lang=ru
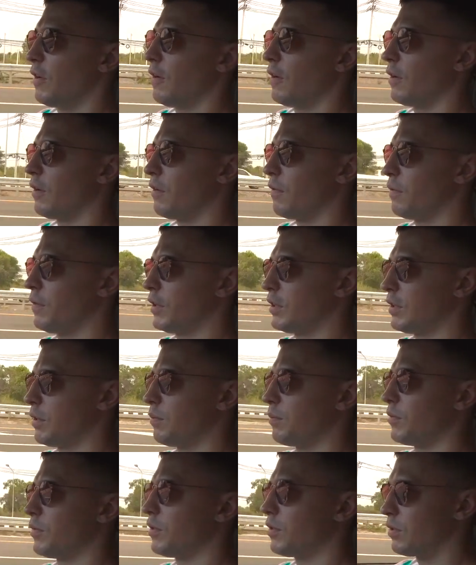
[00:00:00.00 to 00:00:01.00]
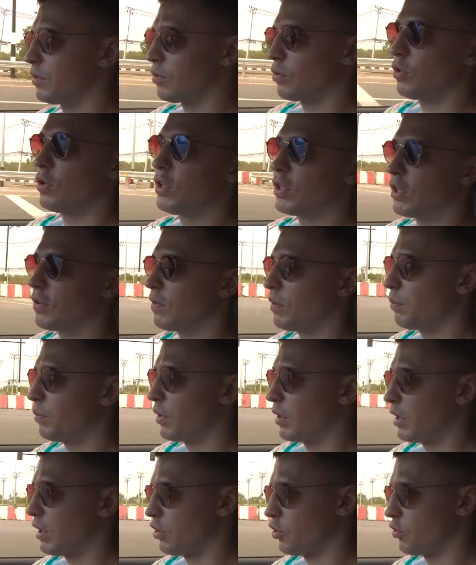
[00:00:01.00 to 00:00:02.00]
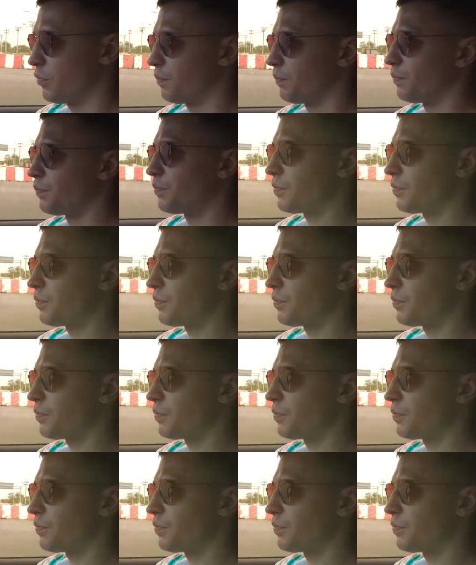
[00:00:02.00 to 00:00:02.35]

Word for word: а, в этом ролике вам покажем.